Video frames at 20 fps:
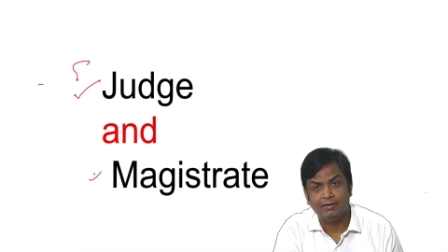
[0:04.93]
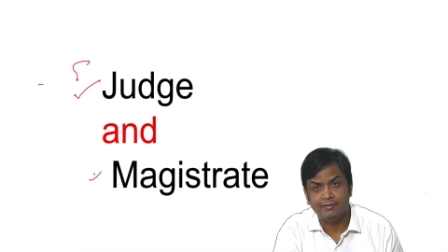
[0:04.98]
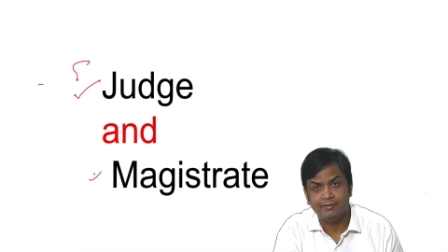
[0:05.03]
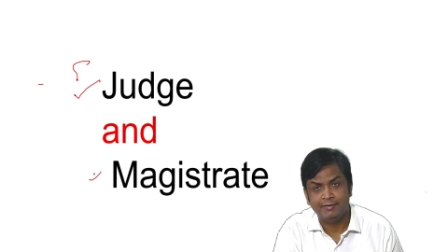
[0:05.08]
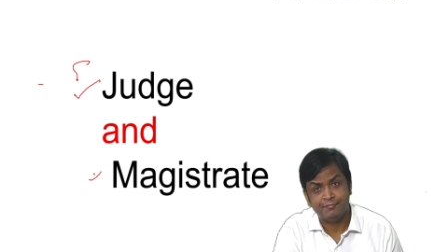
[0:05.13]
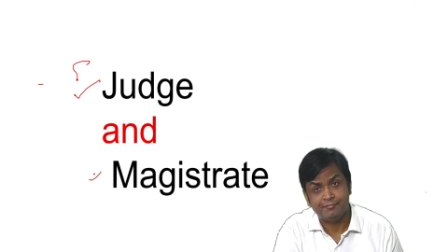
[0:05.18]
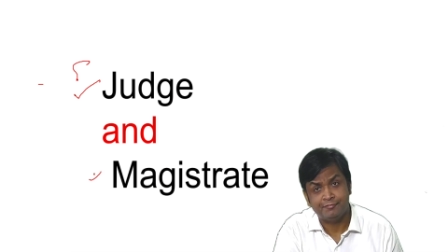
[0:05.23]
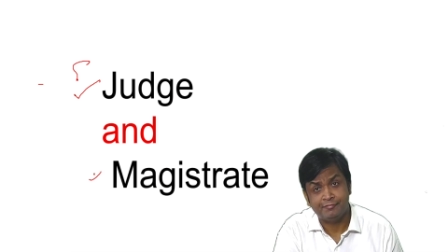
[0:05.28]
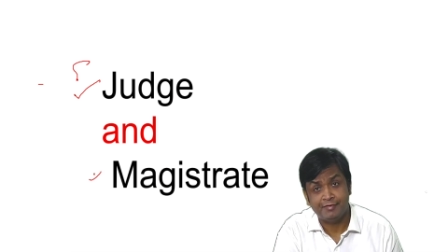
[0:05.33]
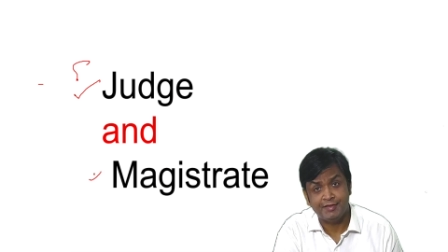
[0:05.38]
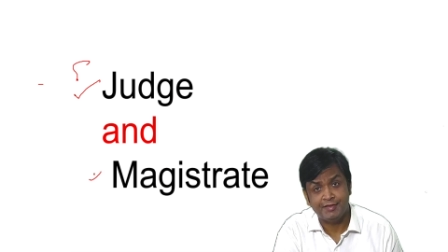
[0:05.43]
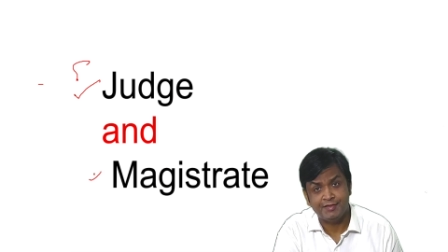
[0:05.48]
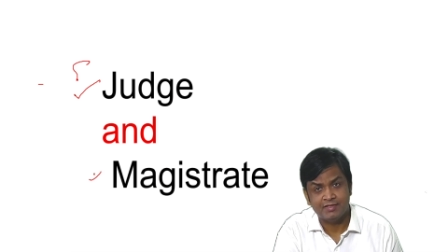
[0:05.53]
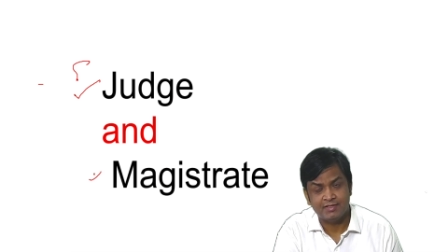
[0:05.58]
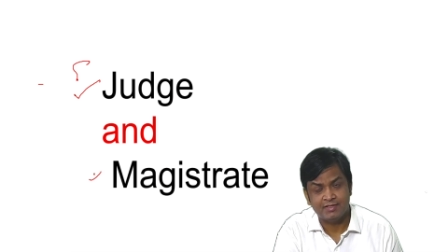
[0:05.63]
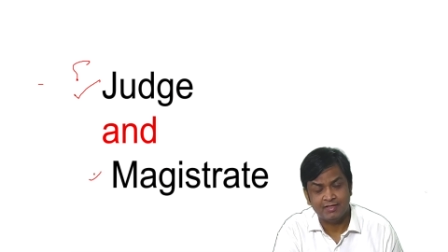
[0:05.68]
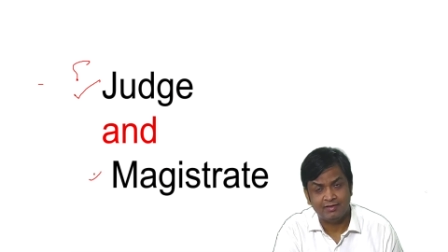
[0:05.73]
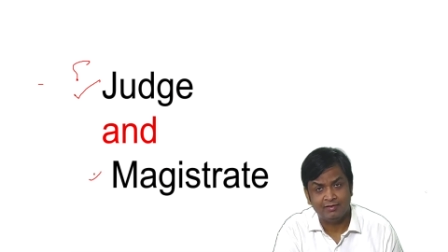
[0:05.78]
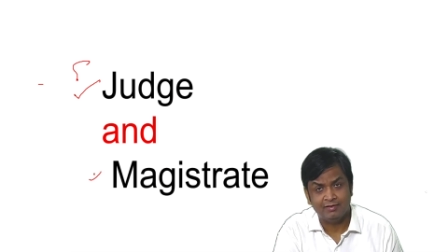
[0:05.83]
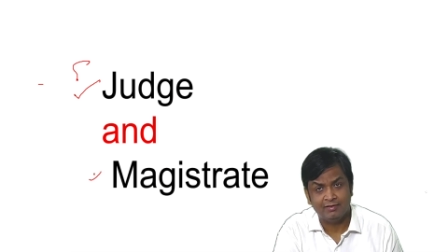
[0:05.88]
डिफरेंस
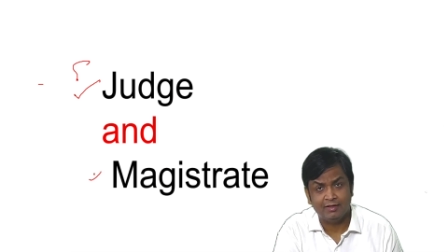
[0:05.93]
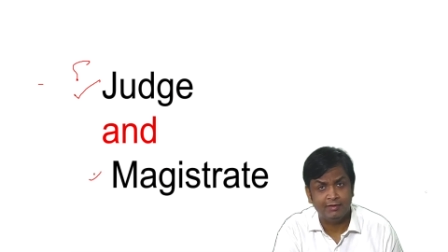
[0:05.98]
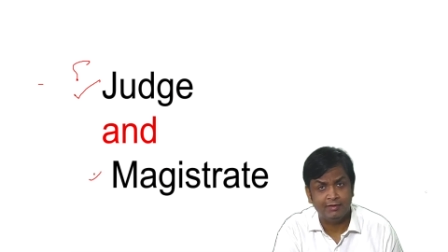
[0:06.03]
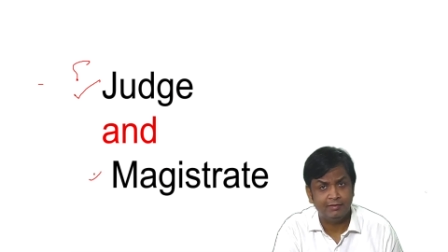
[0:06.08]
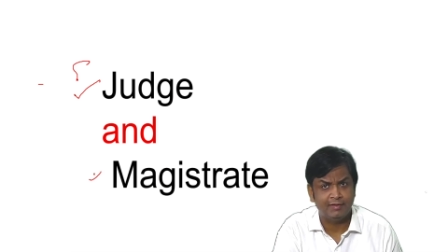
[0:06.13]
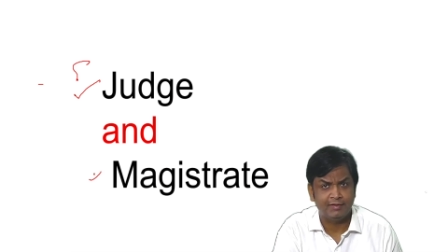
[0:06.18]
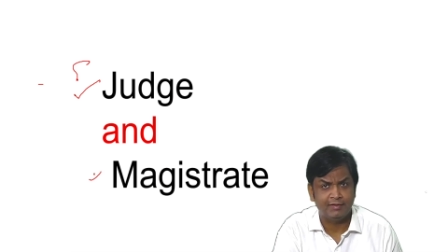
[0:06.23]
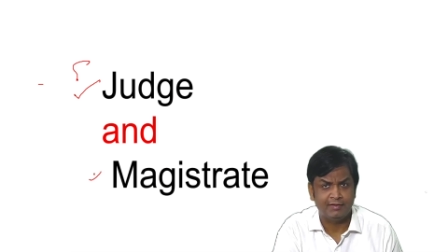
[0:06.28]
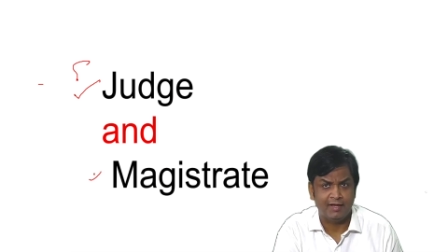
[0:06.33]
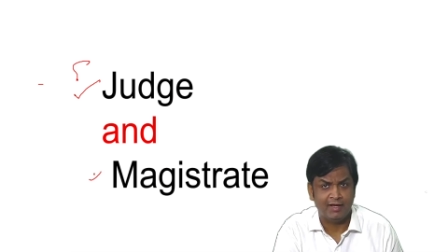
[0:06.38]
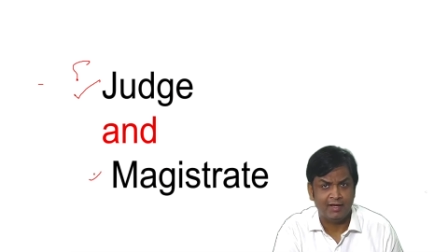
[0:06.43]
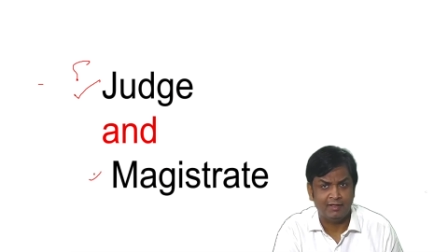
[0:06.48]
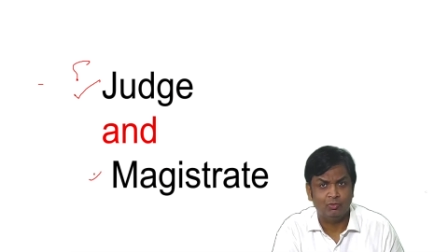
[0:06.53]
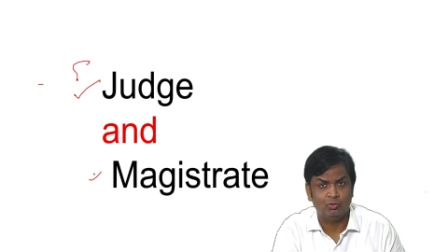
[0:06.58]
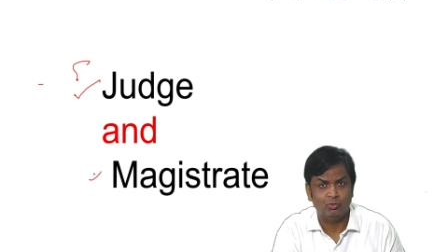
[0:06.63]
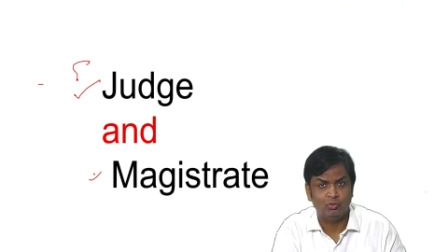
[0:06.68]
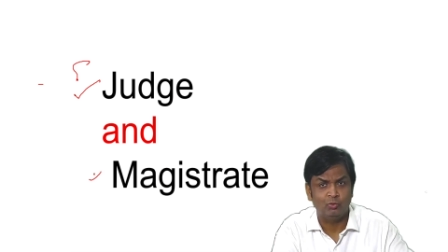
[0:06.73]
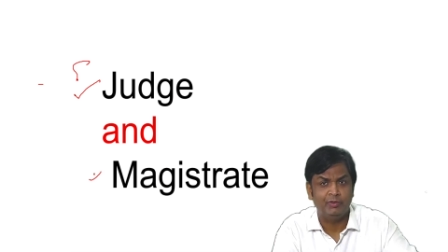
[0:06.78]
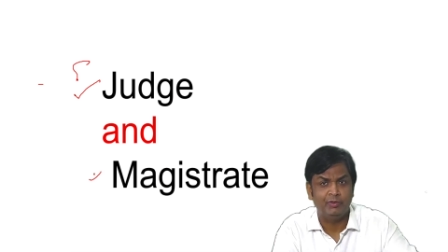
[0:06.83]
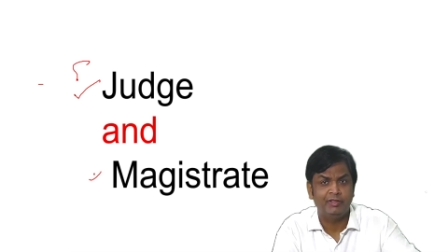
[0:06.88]
है अंतर क्या है
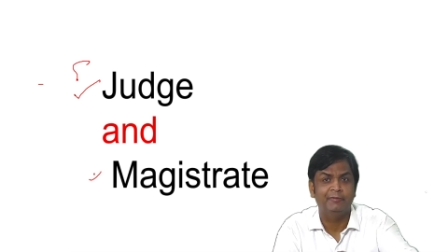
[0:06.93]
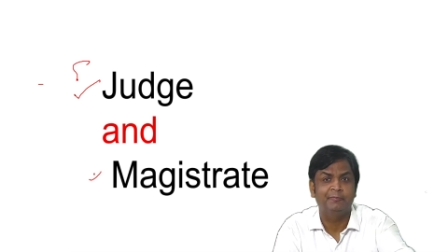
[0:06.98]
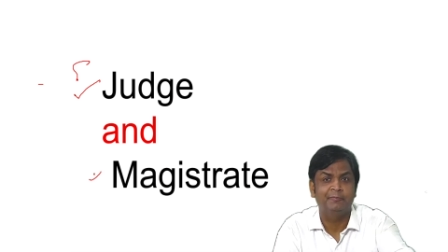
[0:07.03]
दोनों में